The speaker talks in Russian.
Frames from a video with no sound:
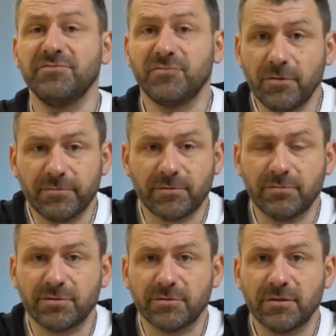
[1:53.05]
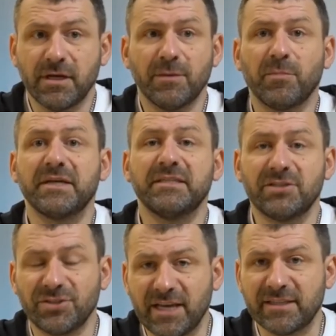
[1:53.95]
Ни в коем случае
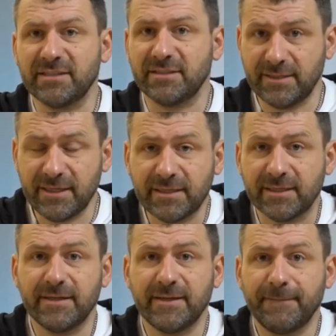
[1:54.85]
поддержать население,